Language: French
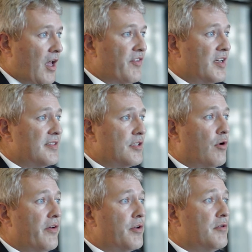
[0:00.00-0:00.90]
Avec ses
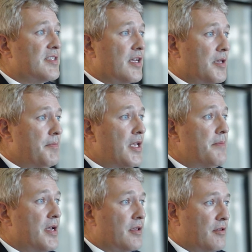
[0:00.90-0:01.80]
3,5
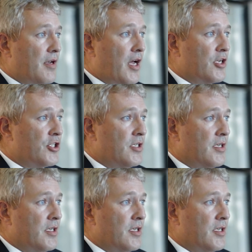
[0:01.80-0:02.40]
mm de large,